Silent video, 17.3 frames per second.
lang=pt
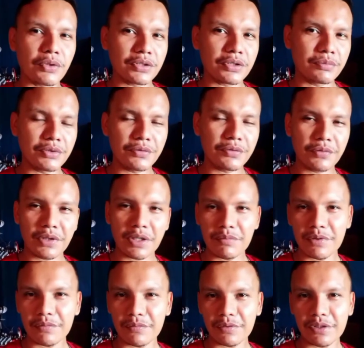Aí vai
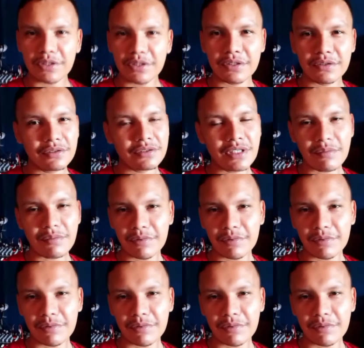aumentar agora.